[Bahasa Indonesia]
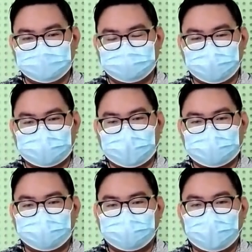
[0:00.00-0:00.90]
Namun
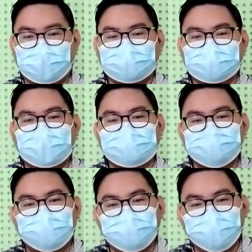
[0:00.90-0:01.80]
dikatakan apa? Karena
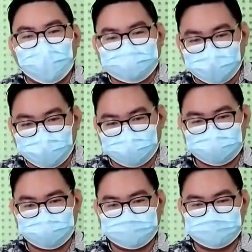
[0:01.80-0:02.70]
kesombongannya,
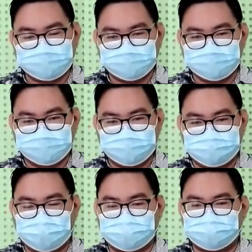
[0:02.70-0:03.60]
maka